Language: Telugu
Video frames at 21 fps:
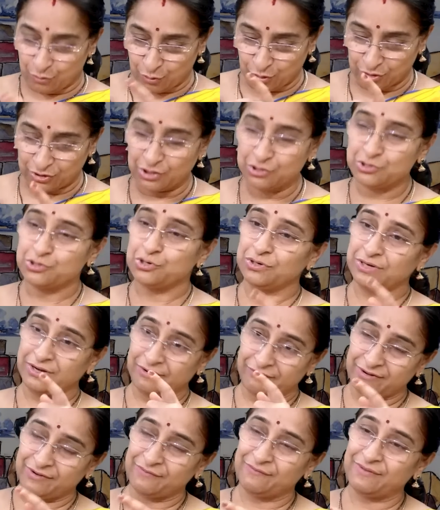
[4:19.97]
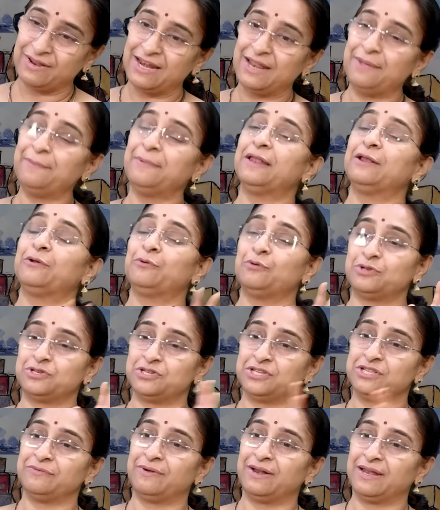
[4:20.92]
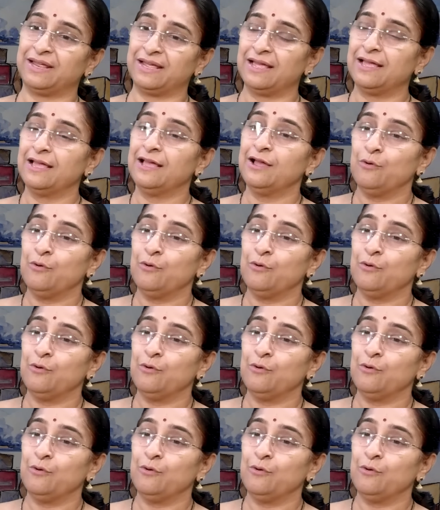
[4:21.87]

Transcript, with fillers: కొత్త చోటు అవ్వటం వల్లే మెలకు వచ్చింది వాడికి